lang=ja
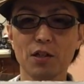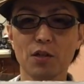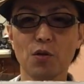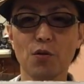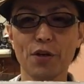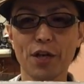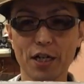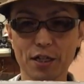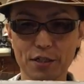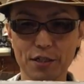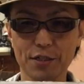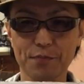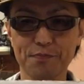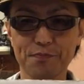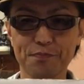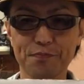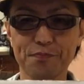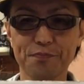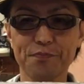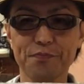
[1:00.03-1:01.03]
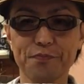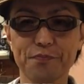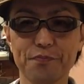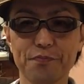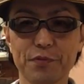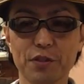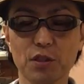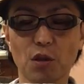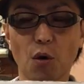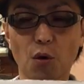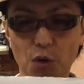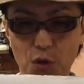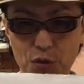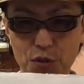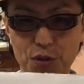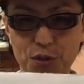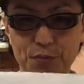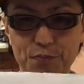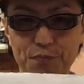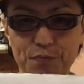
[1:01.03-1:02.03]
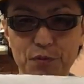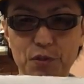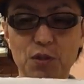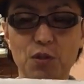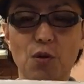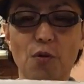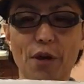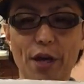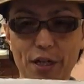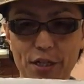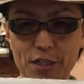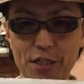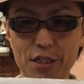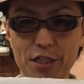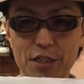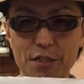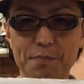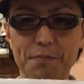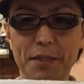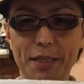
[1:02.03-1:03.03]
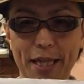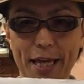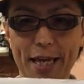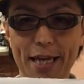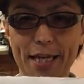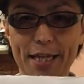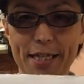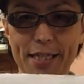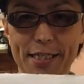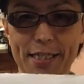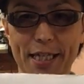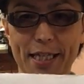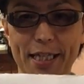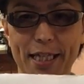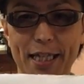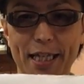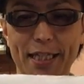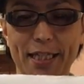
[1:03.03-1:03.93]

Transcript: ご予約登録ご予約までしていた